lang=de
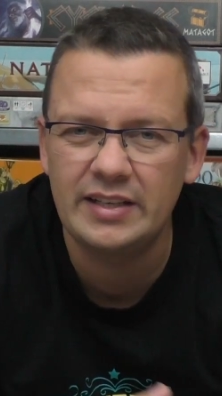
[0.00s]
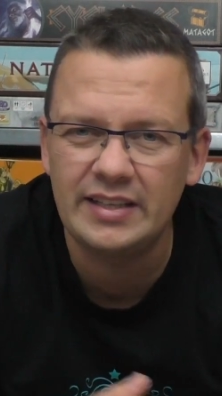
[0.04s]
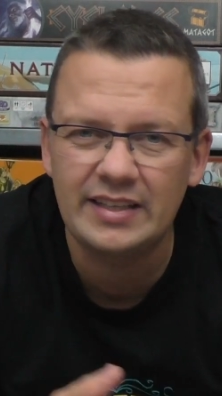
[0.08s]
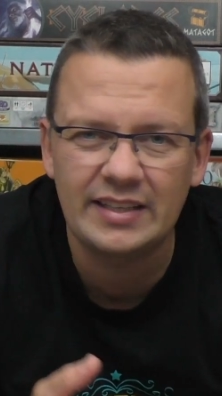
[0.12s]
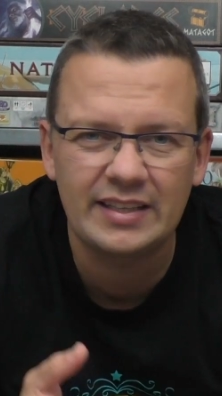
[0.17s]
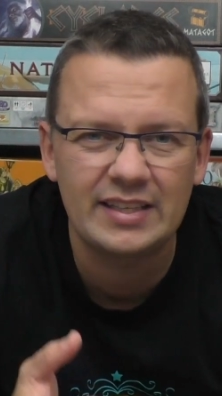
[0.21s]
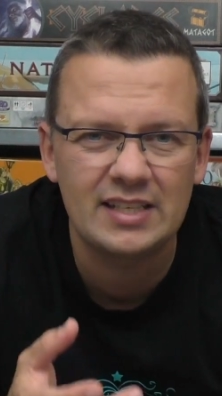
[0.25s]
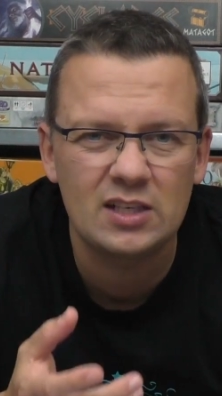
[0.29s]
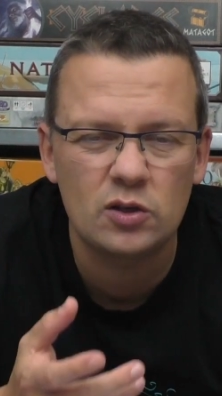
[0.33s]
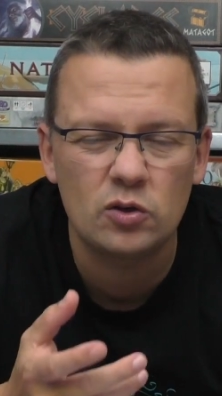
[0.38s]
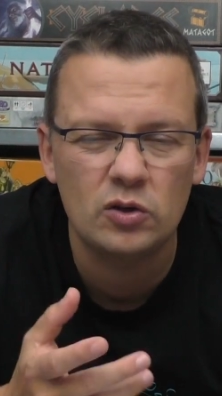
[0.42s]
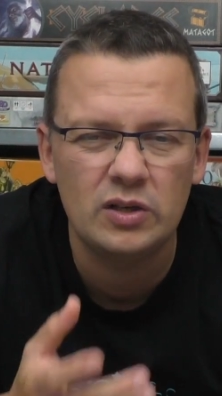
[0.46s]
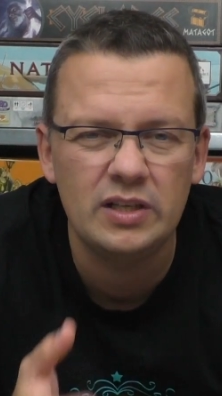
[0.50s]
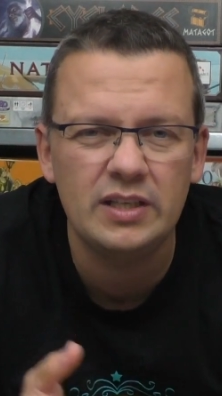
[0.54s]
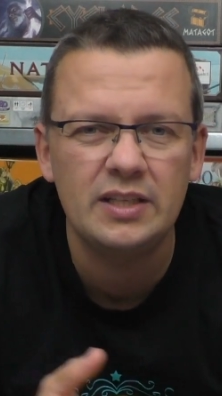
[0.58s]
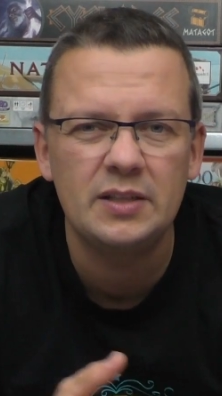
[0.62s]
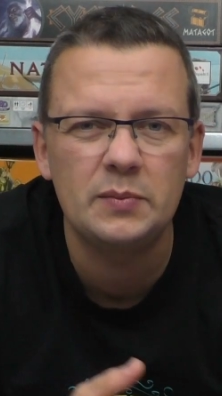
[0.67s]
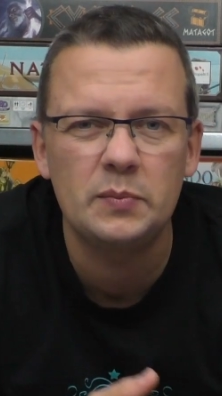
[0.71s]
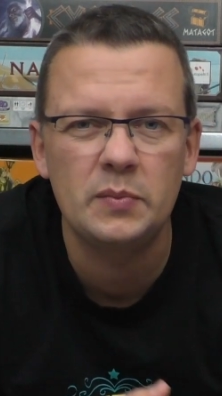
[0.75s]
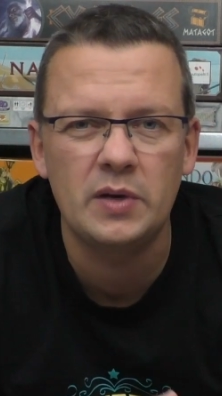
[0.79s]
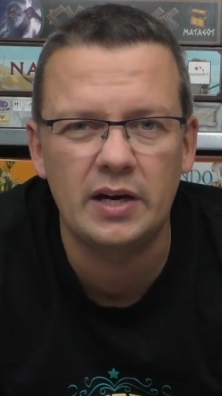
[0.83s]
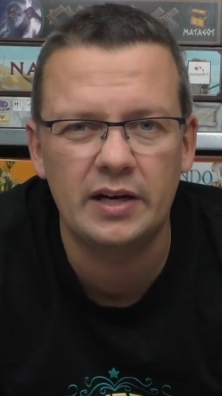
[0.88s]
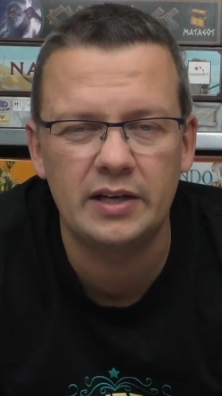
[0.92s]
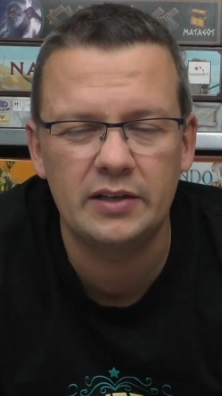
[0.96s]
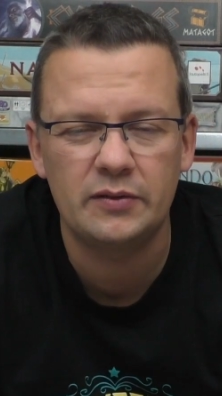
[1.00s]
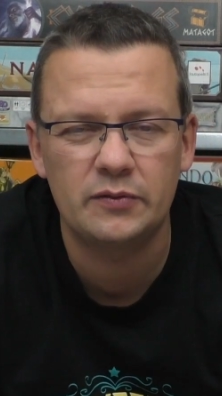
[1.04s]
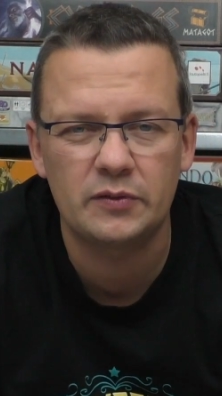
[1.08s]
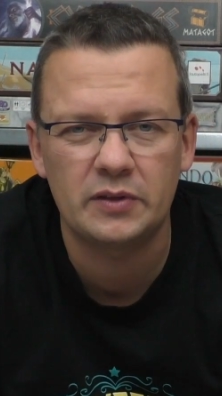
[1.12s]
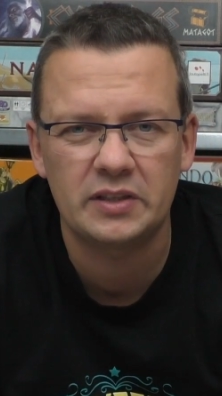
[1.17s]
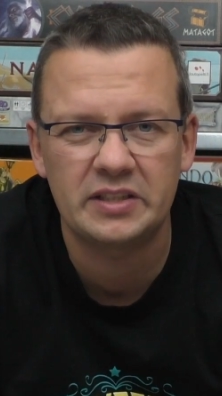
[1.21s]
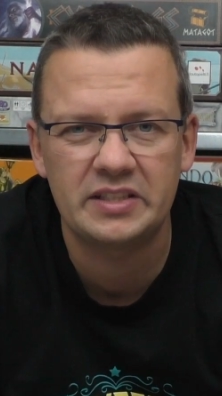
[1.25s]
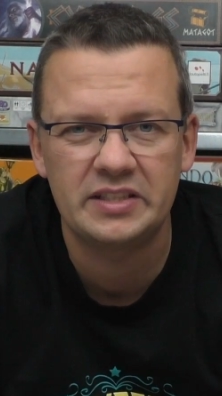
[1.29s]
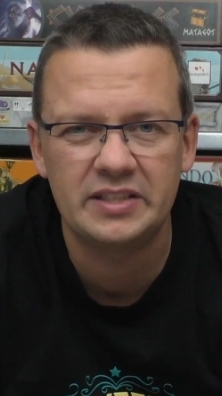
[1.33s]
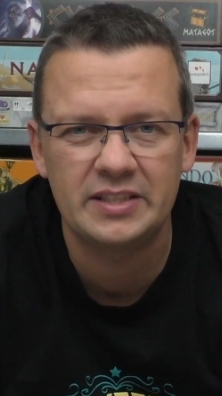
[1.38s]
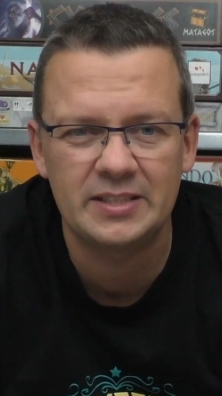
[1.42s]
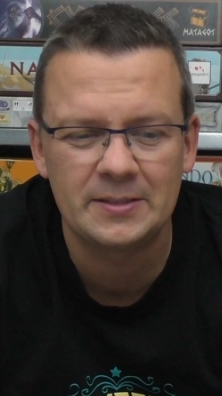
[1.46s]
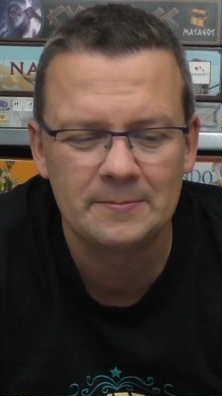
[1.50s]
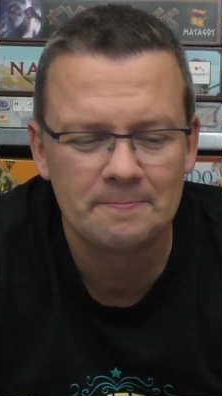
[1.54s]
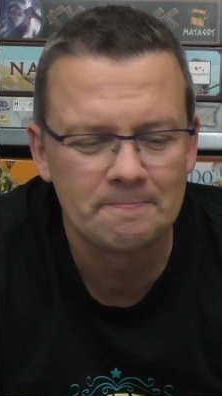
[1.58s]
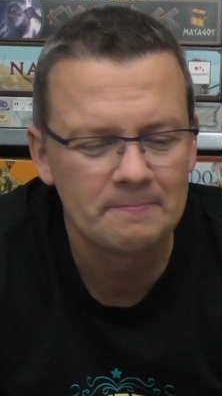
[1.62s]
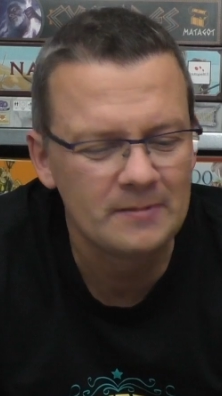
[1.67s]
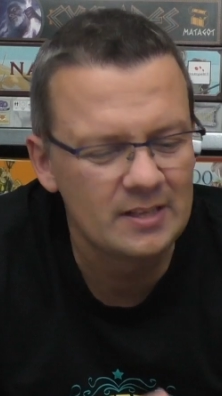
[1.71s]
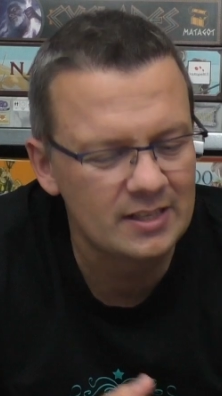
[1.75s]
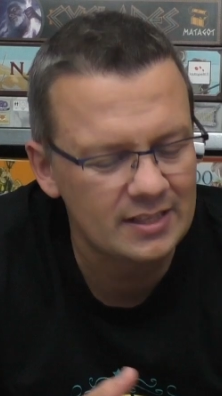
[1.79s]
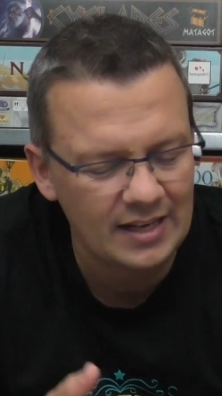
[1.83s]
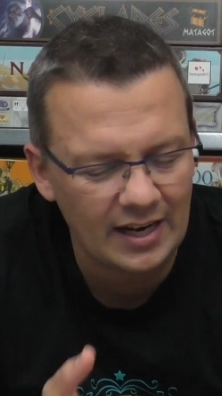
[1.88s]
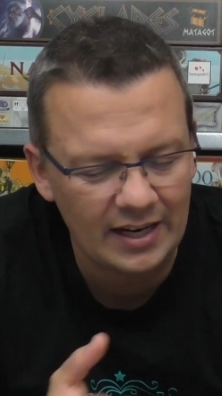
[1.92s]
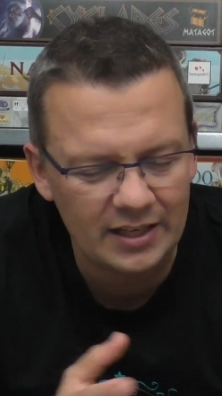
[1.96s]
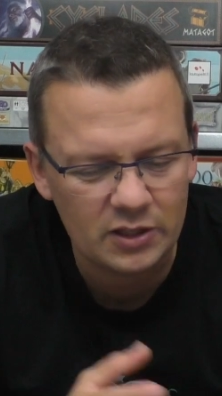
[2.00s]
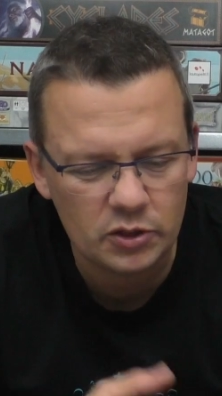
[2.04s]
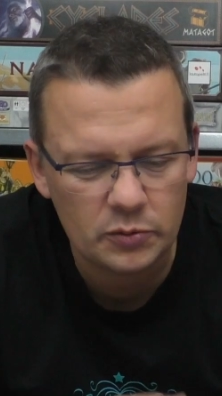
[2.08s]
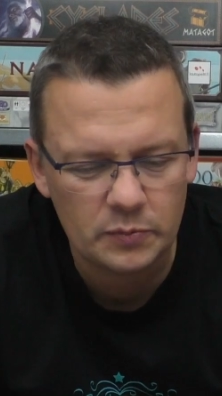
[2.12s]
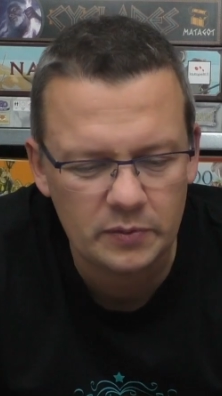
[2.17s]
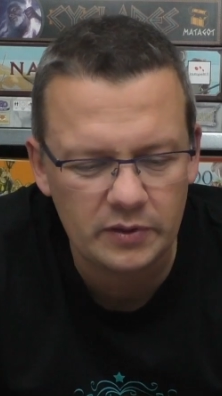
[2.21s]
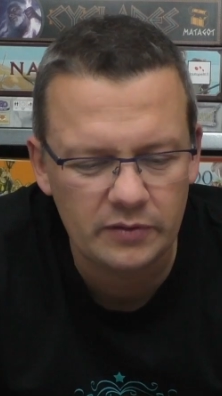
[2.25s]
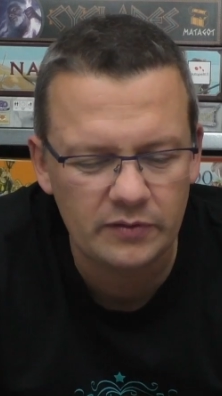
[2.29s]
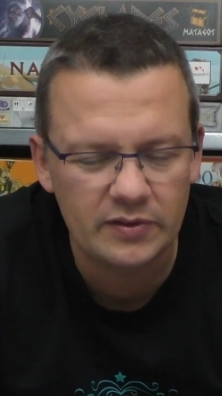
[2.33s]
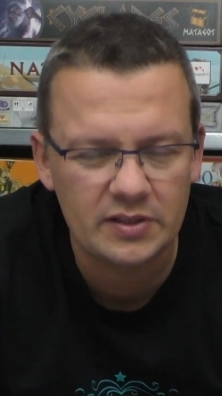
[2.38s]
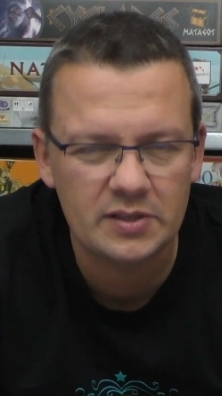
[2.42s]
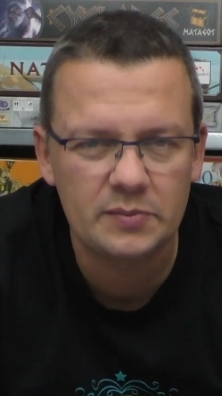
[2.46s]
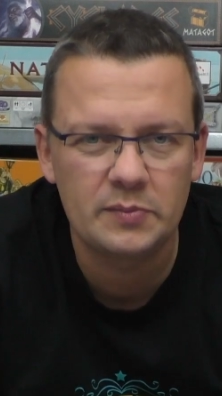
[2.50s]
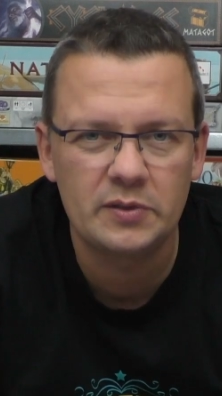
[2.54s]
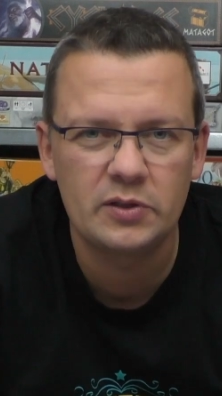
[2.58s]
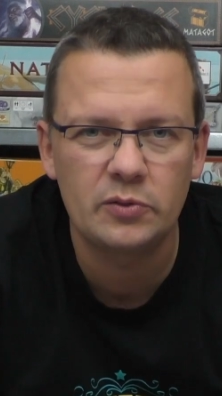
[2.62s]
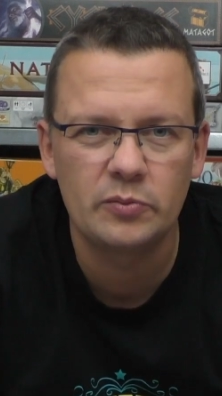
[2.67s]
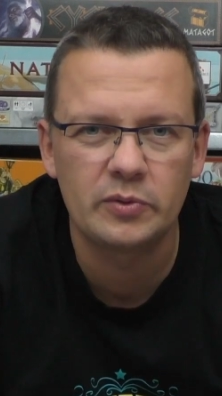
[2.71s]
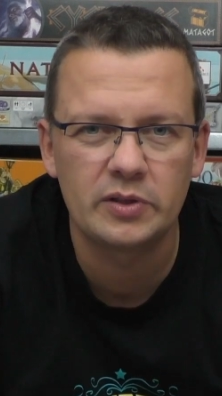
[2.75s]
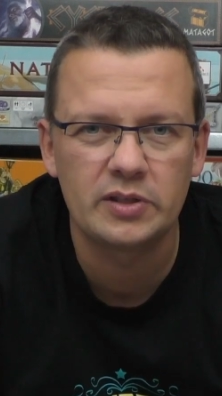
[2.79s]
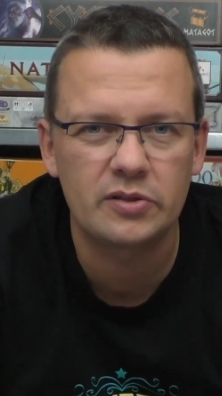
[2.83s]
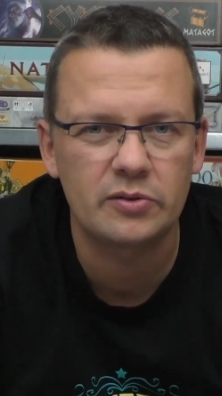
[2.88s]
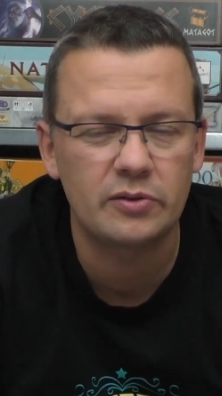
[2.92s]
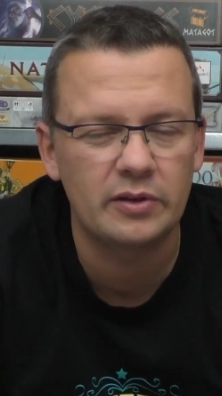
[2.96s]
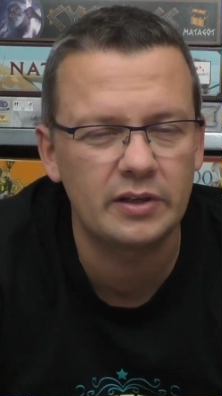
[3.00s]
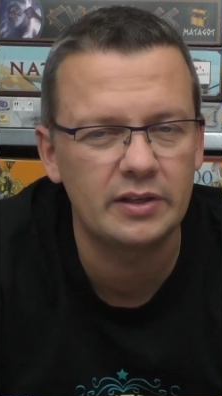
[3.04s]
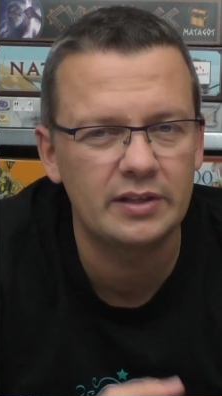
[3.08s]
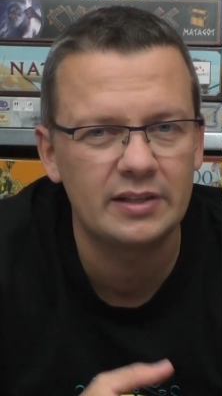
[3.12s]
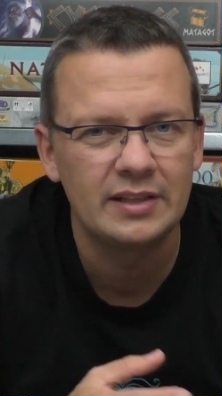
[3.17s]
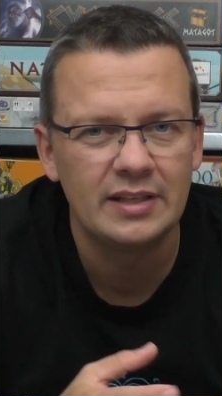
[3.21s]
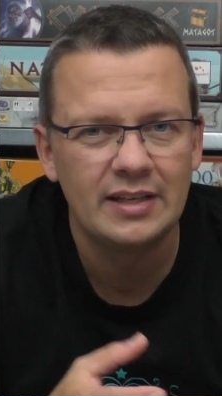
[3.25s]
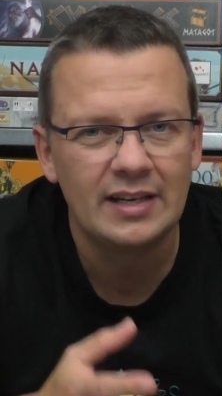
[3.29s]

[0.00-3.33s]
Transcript: Ligretto liegt mir einfach nicht. Ist kein Spiel, was mich überzeugt.